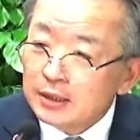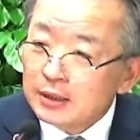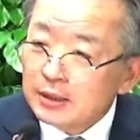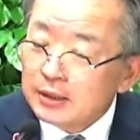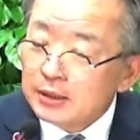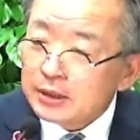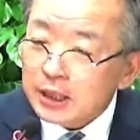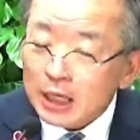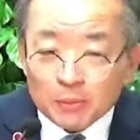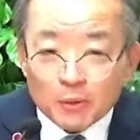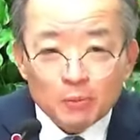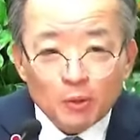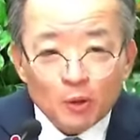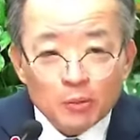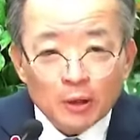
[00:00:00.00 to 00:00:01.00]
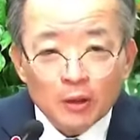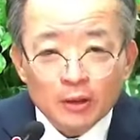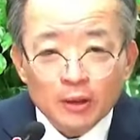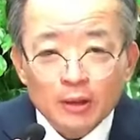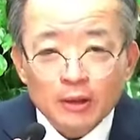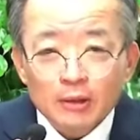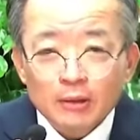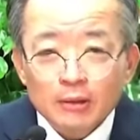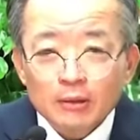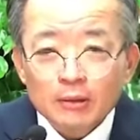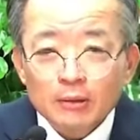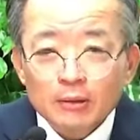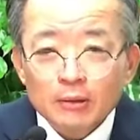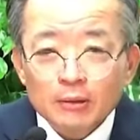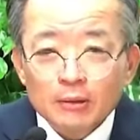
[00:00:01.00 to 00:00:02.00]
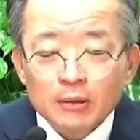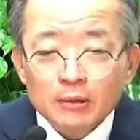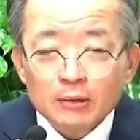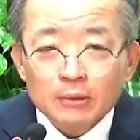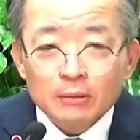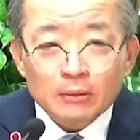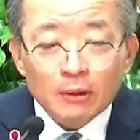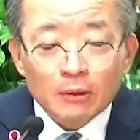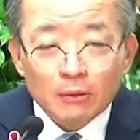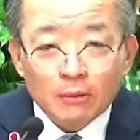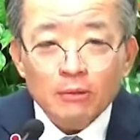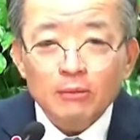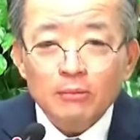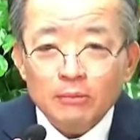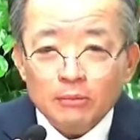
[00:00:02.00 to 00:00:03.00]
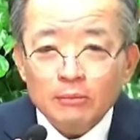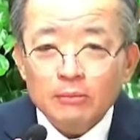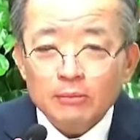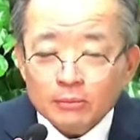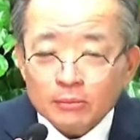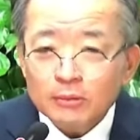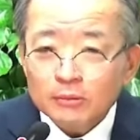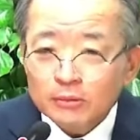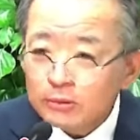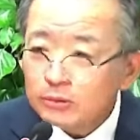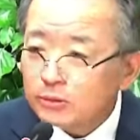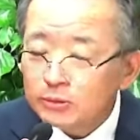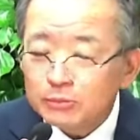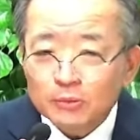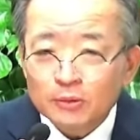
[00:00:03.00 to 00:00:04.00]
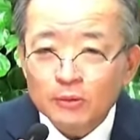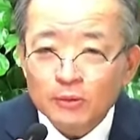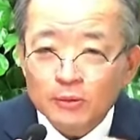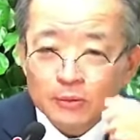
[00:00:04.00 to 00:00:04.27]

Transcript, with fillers: 세 번 보면 어 뭐 그렇지 뭐